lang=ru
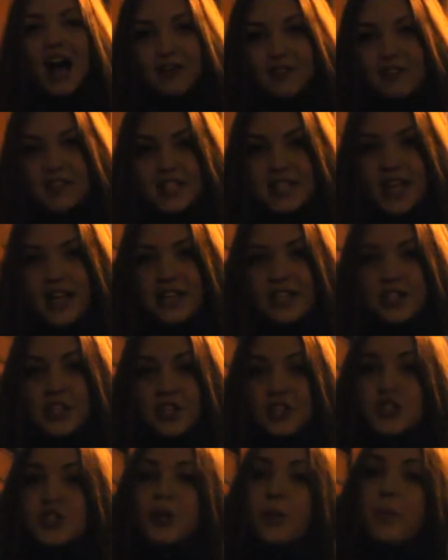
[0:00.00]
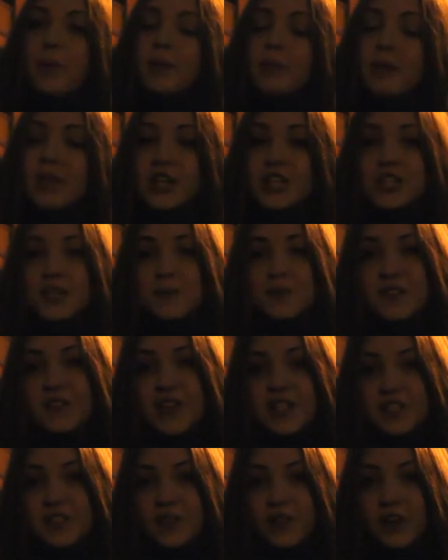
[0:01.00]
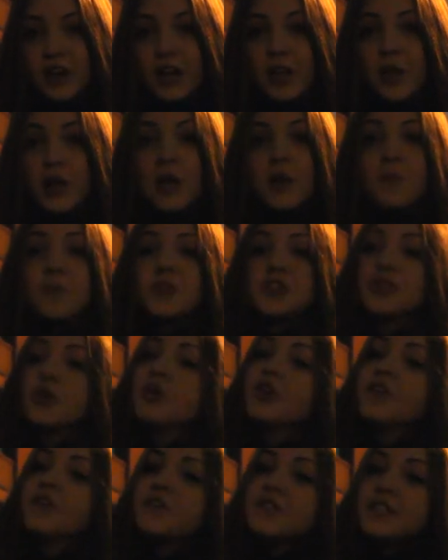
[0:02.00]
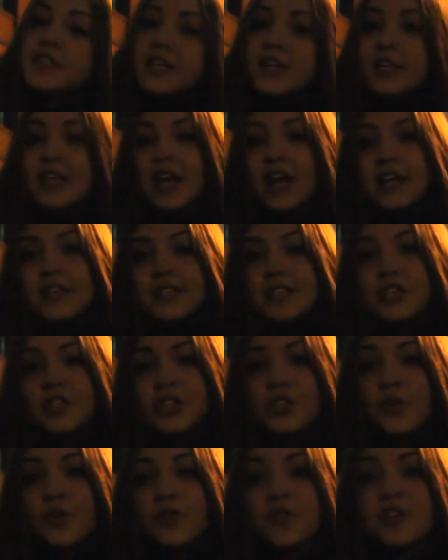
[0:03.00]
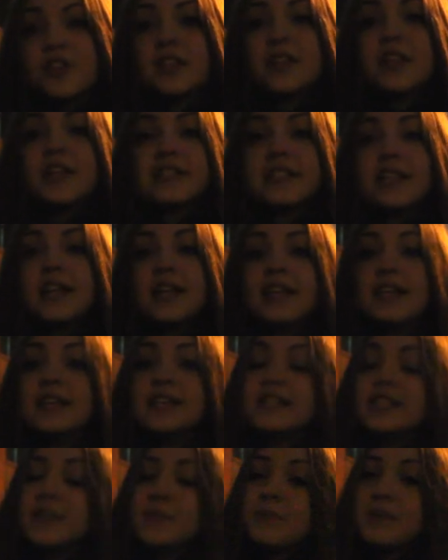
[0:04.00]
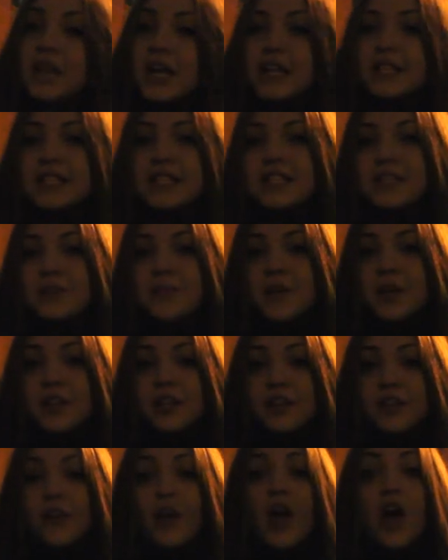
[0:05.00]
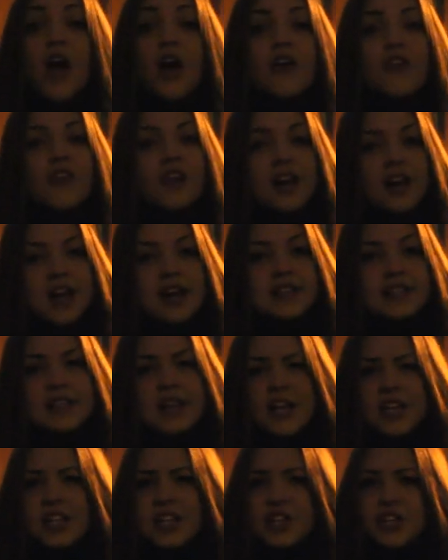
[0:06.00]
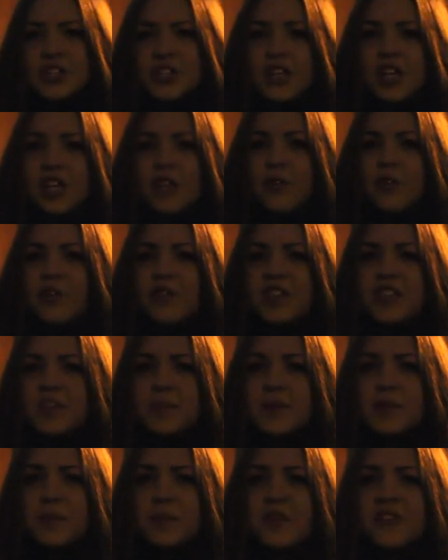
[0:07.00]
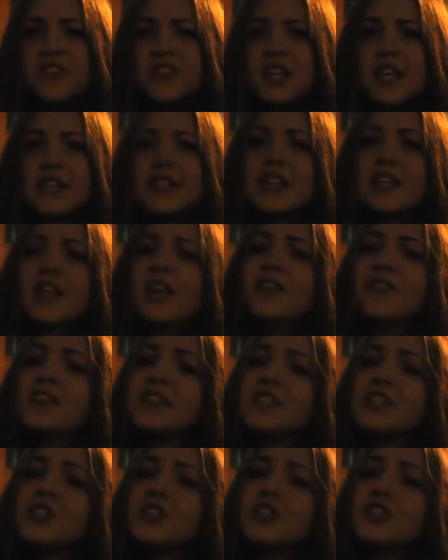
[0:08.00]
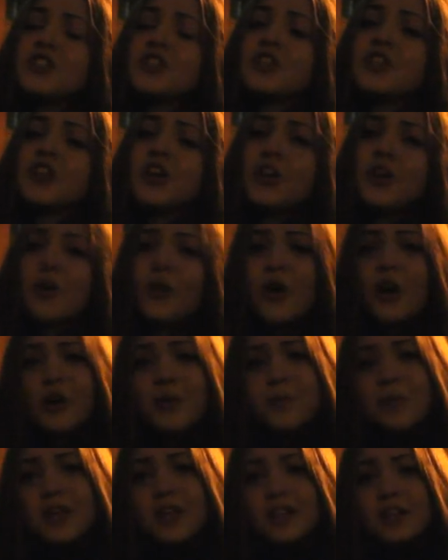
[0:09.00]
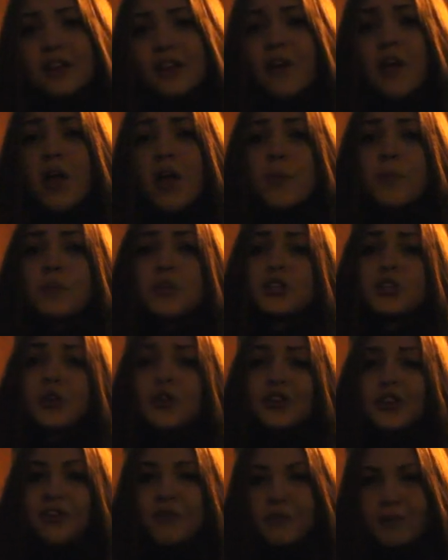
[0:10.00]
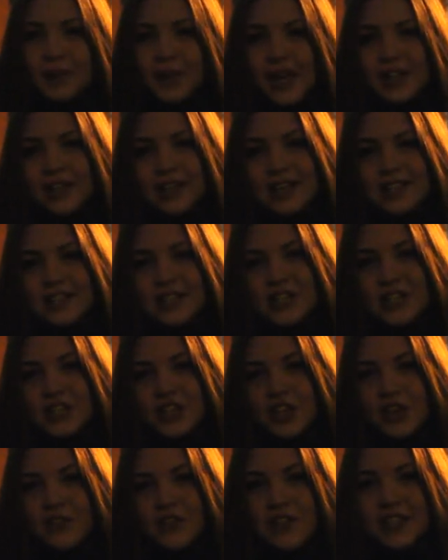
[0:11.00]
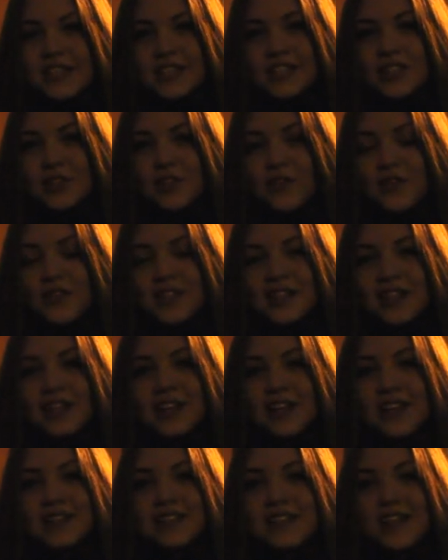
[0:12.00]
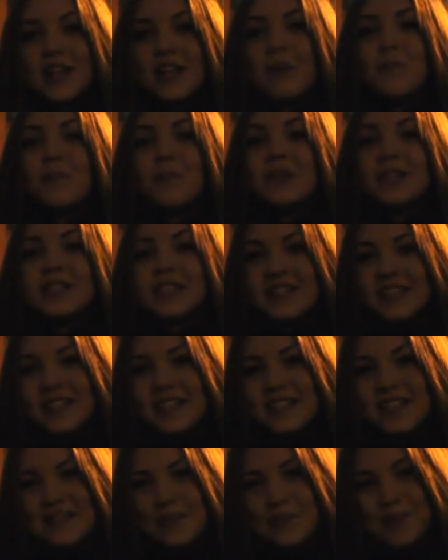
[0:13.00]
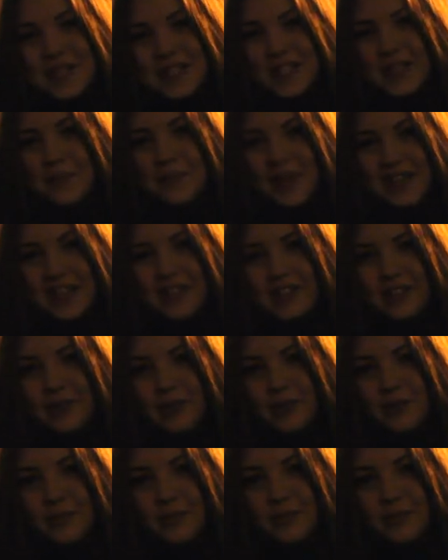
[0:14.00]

А вы знаете, что при ближнем свете фар пешеходов в синей одежде увидят на расстоянии 17 метров, в красной одежде его видимость повышается до 24 метров. Пешеходов в белой одежде водитель увидят на расстоянии 55 метров.